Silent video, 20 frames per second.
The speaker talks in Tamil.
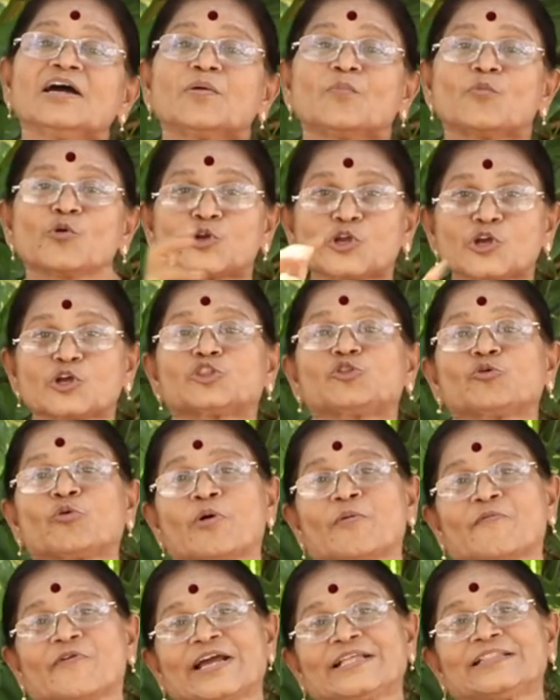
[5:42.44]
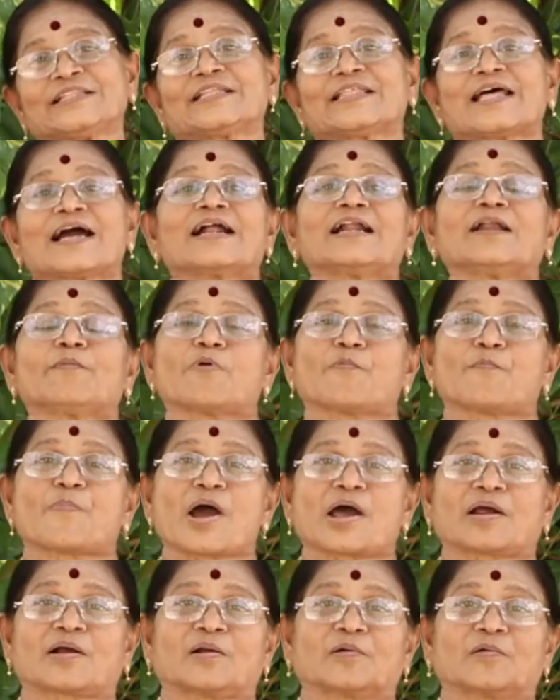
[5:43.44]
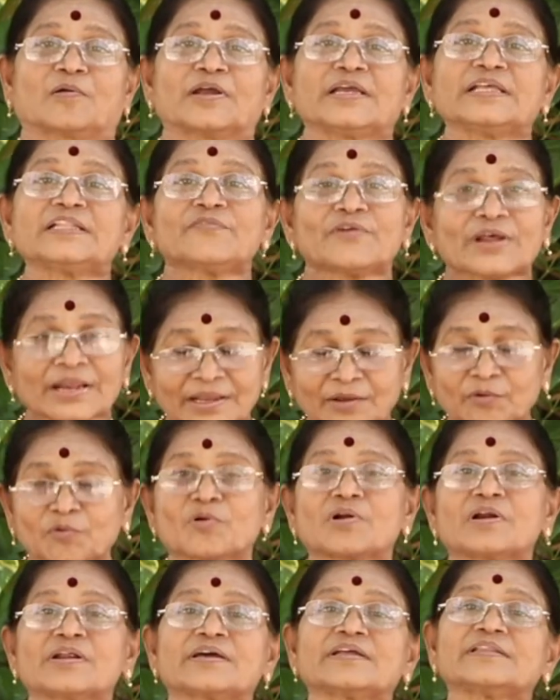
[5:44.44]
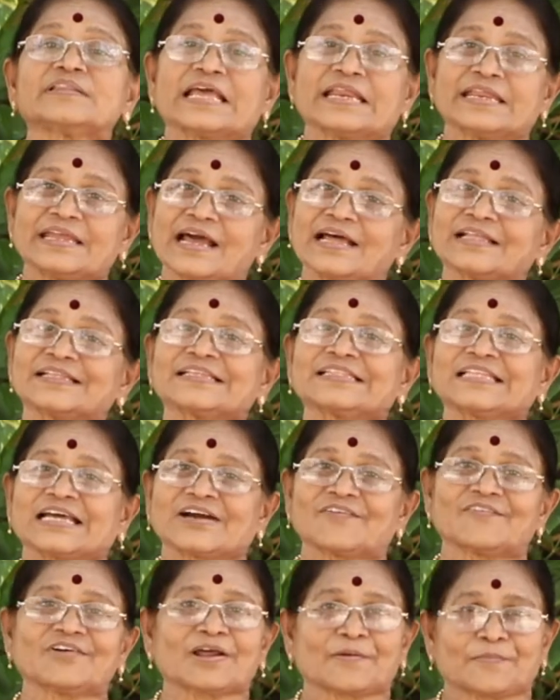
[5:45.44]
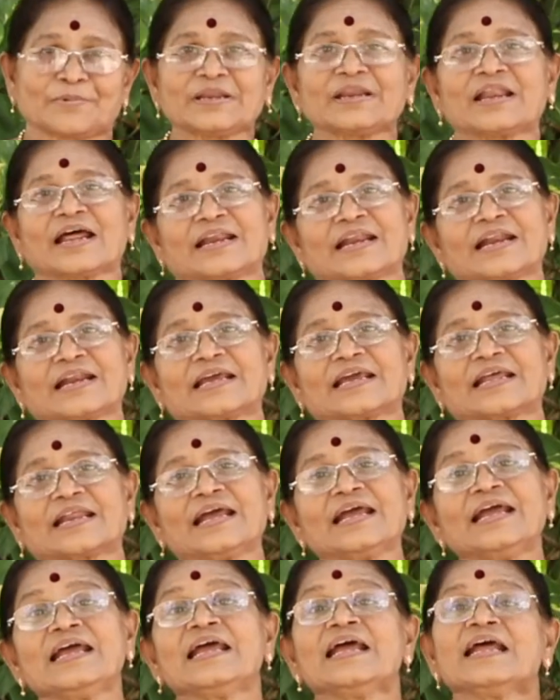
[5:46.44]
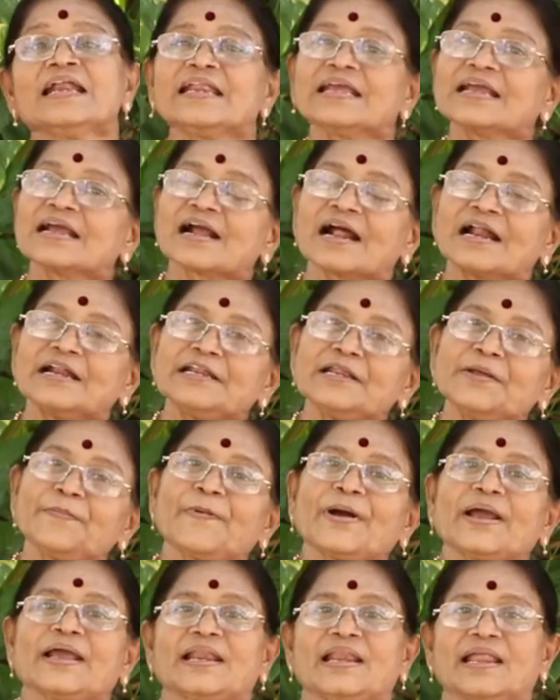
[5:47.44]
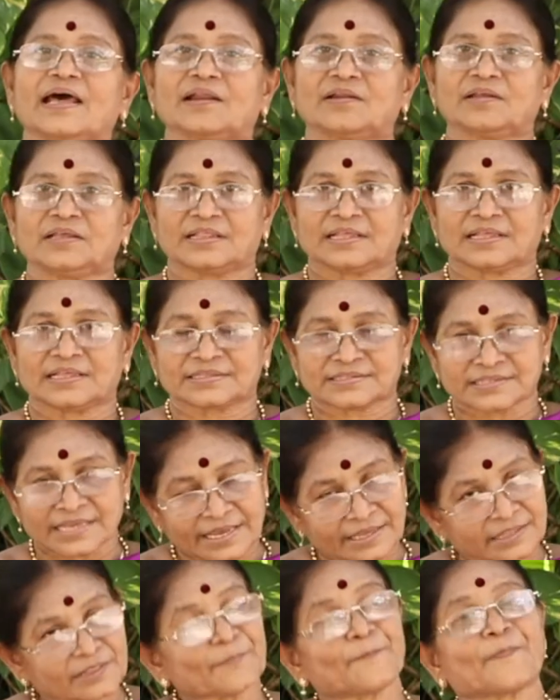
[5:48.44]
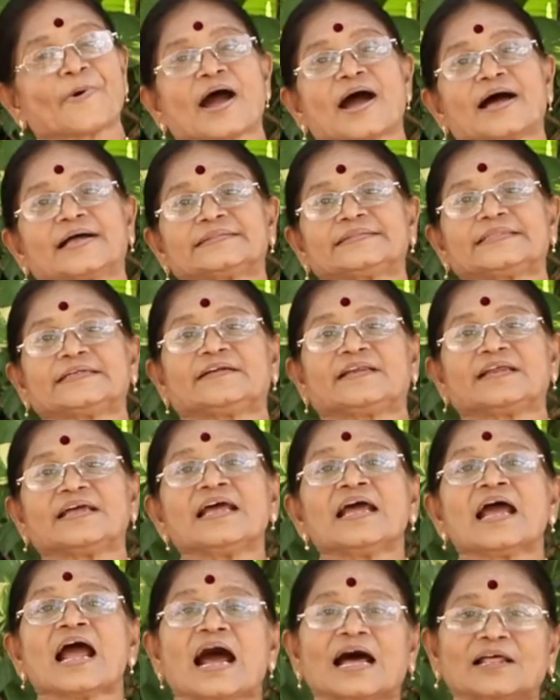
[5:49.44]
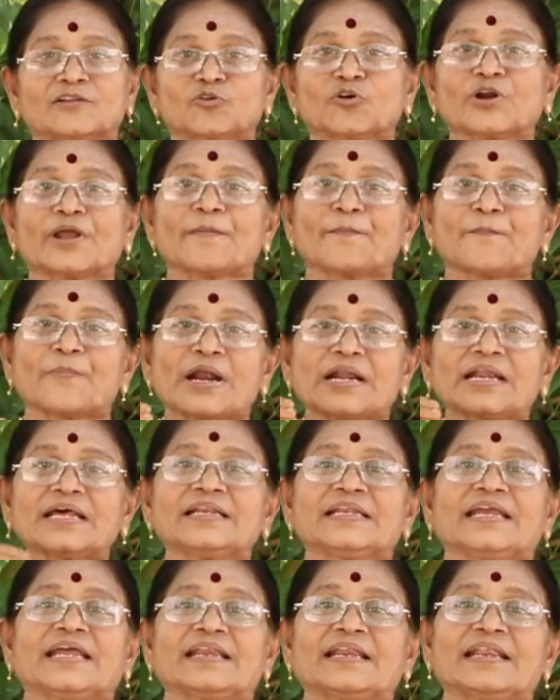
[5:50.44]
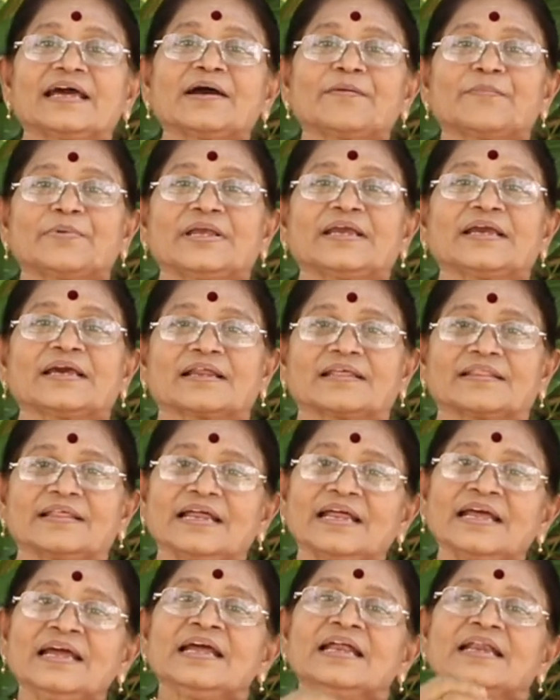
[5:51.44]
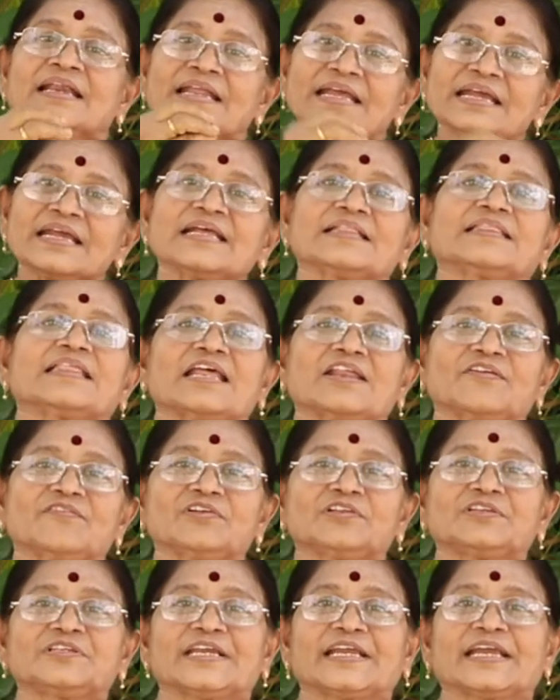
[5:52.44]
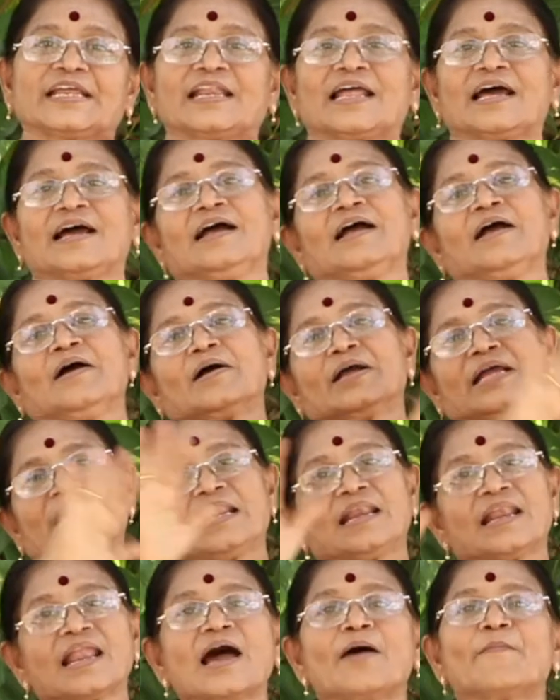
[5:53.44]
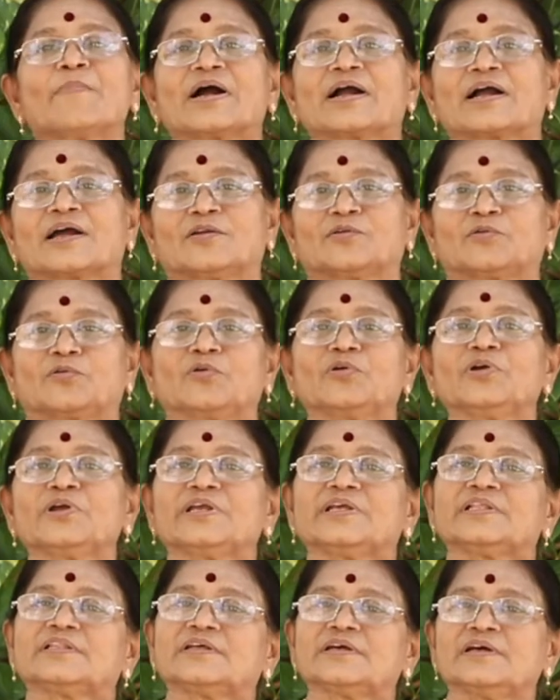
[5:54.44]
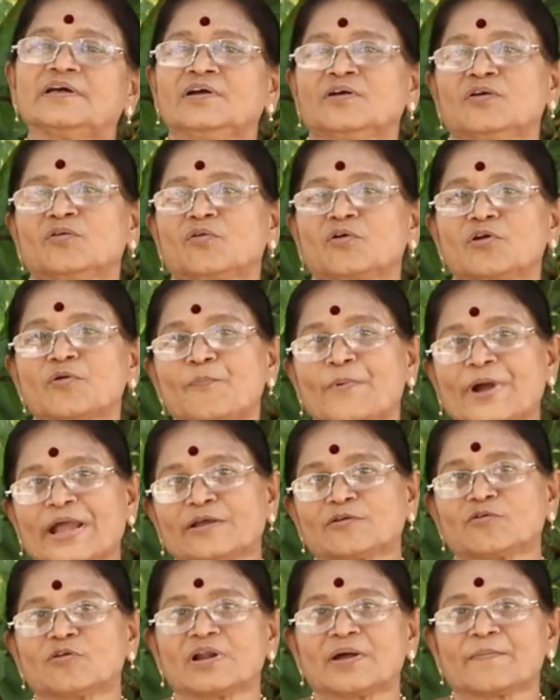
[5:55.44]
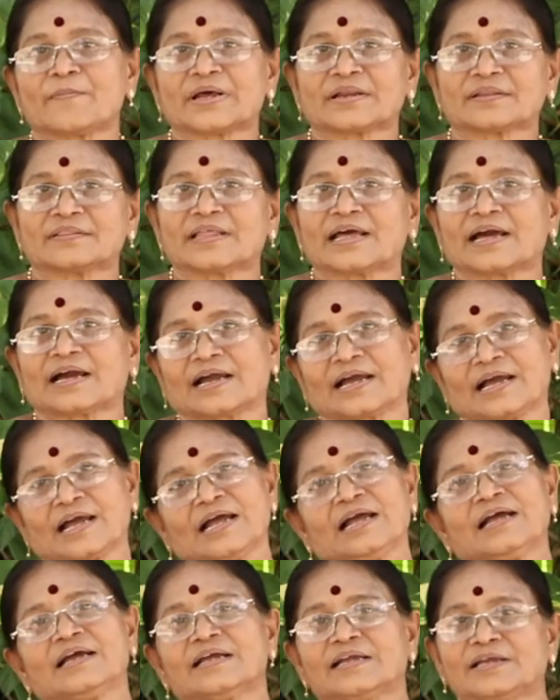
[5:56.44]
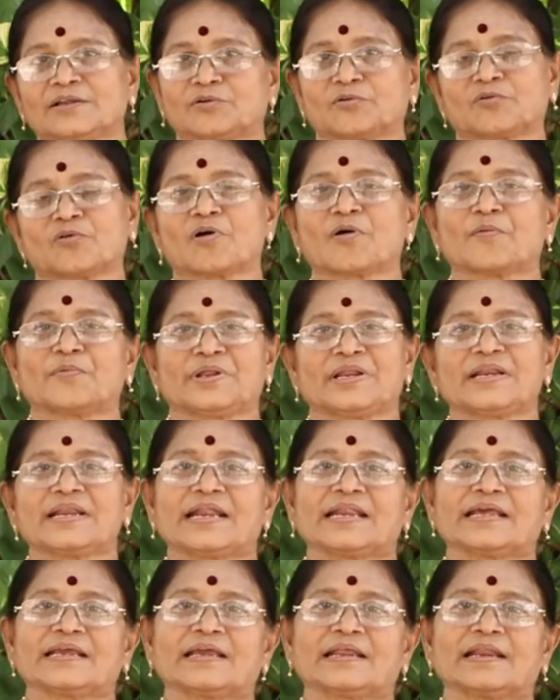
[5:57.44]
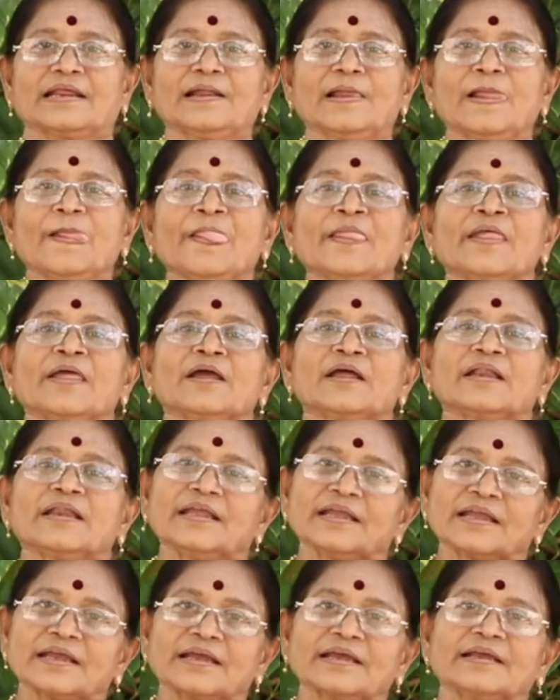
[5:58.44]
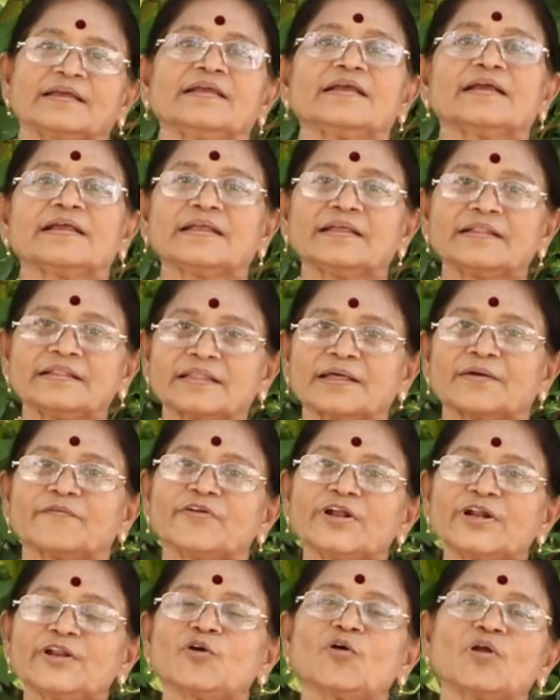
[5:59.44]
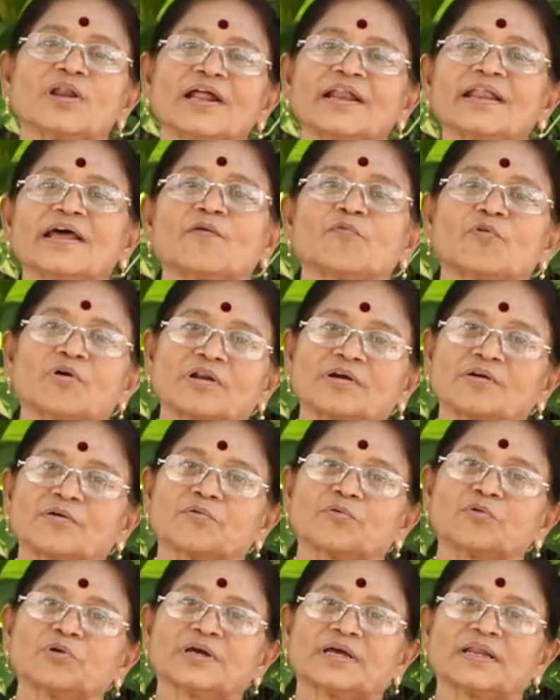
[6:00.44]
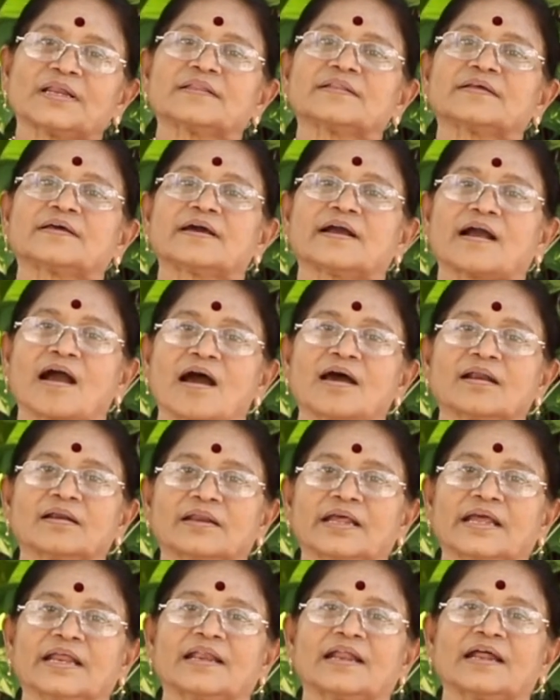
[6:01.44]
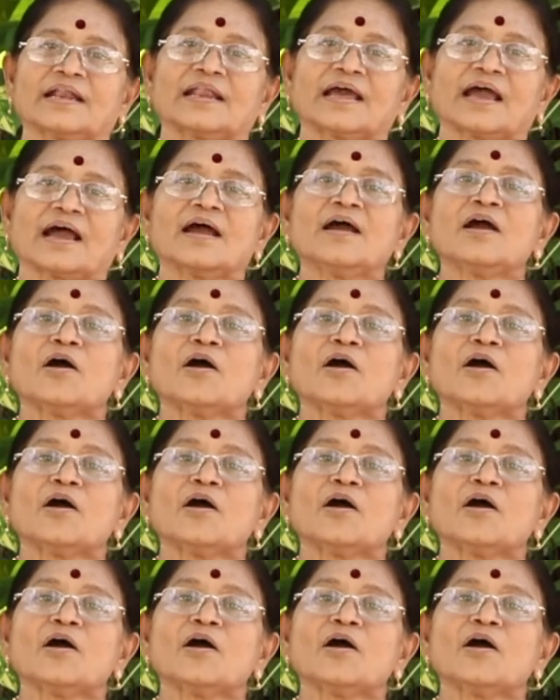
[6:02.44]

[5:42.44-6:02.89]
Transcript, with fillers: முக்கியத்துவம் வாய்ந்ததாக நம்ம பார்க்கணும் இது வரைக்கும் உங்களுக்கு தெரியாத தகவல் அப்படின்னு நான் நினைக்கிறேன் நீங்கள் கண்டிப்பாக எல்லோரும் இதை செய்து பார்த்துட்டு அதனுடைய பலன் என்ன அப்படிங்கிறத நீங்கள் தெரிவிச்சிங்கன்னா எல்லா மக்களுக்கும் இது ஒரு பயனுள்ள மருந்தாக இருக்கும் அப்படின்னு நினைக்கிறேன் நீங்கள் இந்த வீடியோலாம் நான் உங்களுக்கு கொடுக்குறதுக்கு காரணம் என்னென்னா